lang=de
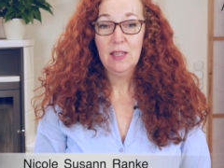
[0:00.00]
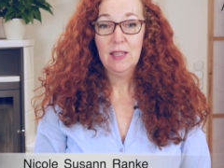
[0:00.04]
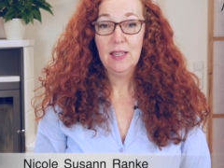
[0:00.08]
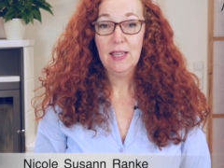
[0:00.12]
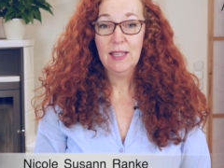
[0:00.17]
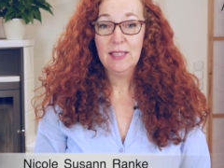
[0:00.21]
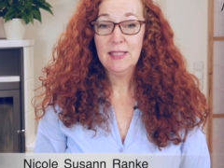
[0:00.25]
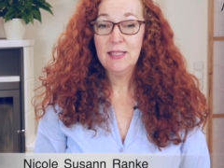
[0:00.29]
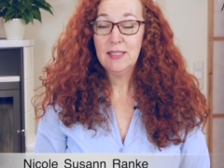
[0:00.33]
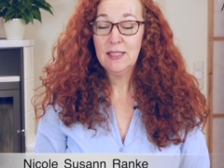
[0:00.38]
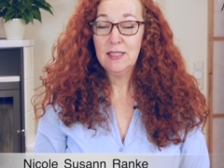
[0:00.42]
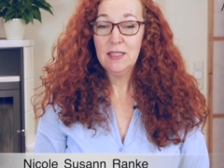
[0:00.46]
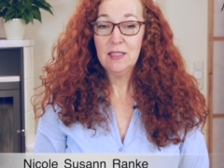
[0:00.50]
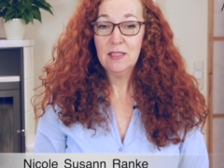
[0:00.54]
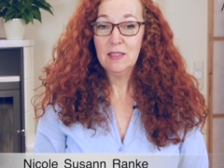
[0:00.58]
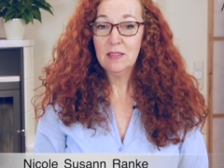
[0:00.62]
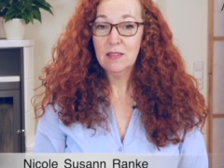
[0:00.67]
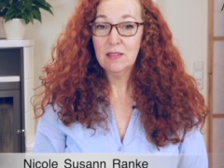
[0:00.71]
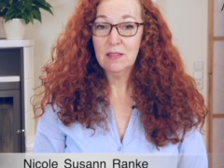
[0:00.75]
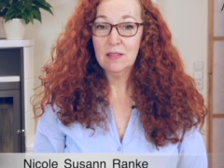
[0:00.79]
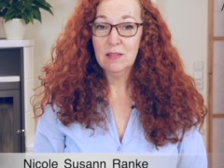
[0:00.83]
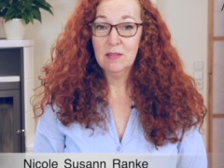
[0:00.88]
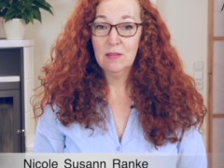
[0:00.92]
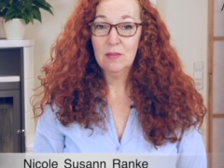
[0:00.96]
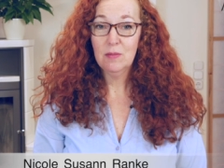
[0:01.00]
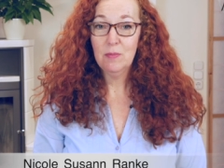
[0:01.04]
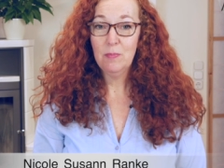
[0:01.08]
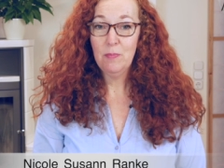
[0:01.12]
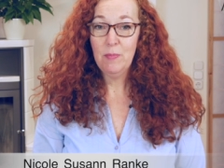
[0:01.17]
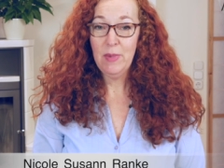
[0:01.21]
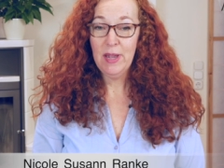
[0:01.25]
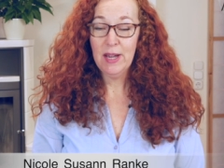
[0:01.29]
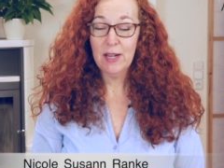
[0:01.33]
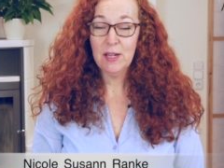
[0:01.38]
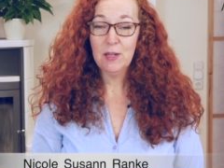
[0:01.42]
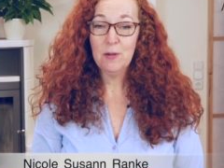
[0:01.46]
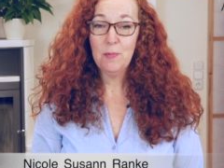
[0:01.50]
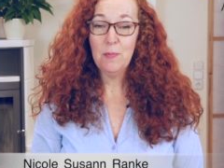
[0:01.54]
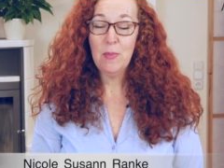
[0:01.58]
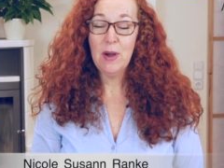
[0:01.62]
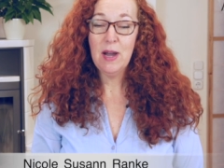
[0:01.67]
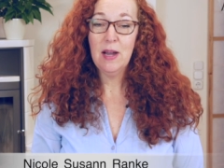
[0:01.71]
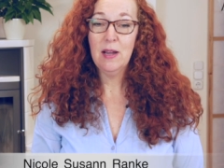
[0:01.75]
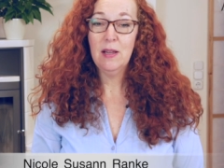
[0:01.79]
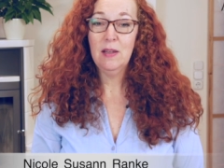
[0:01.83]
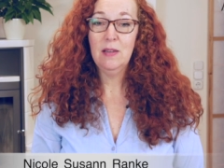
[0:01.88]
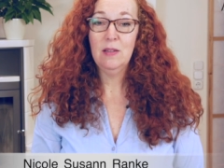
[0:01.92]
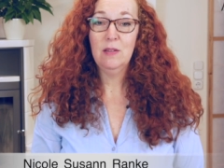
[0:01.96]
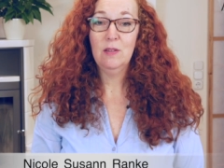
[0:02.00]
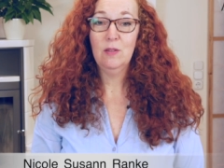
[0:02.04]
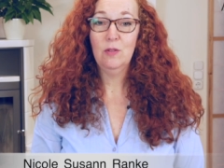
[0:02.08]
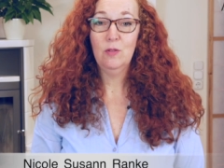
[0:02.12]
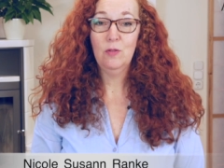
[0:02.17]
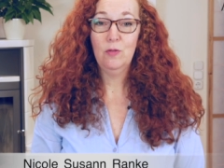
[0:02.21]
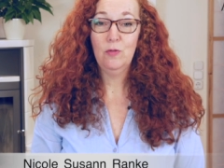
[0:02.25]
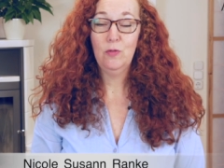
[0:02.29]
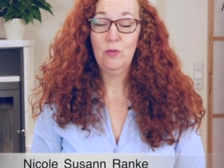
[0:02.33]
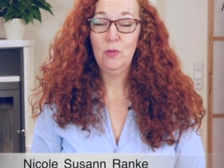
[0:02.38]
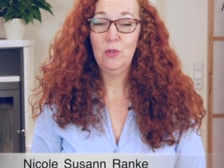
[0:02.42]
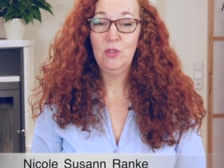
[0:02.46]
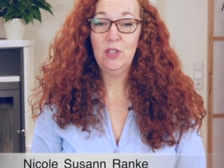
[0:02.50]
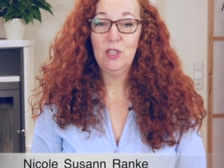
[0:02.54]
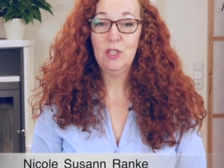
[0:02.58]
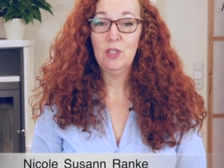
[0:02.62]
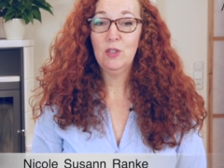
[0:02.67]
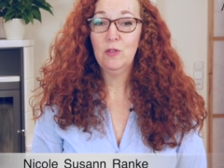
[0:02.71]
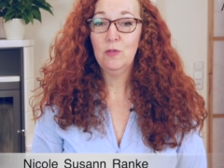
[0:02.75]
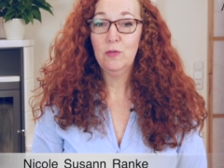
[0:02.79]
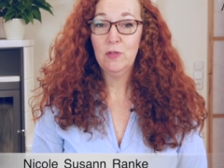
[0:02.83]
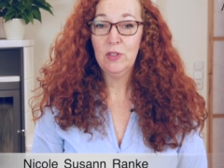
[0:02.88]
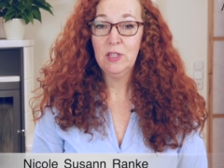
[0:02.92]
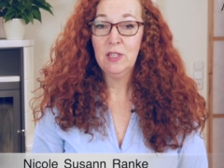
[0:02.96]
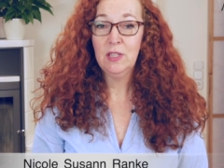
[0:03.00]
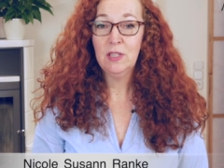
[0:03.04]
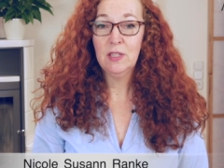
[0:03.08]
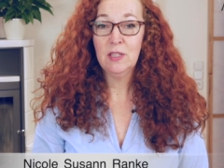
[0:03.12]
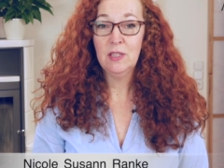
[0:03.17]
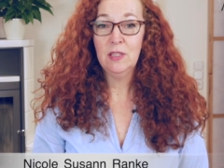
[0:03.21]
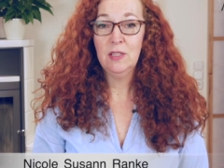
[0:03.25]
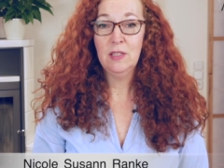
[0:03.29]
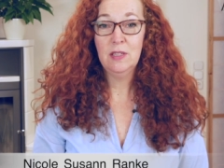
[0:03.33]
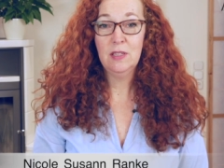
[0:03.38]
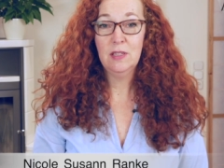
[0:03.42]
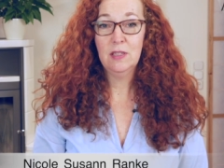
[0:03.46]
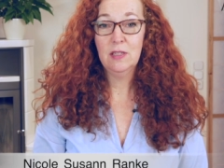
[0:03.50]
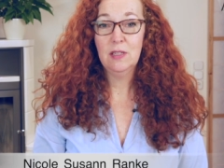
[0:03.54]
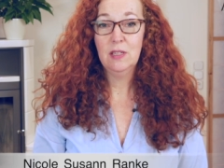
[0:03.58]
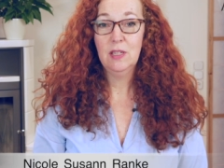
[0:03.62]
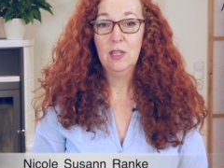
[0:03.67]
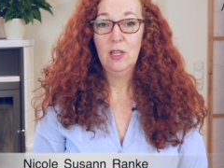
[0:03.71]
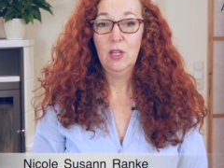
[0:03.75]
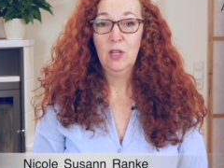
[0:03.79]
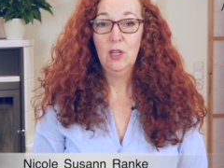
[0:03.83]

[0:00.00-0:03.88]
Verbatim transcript: ganz sichere Merkmale für dich finden,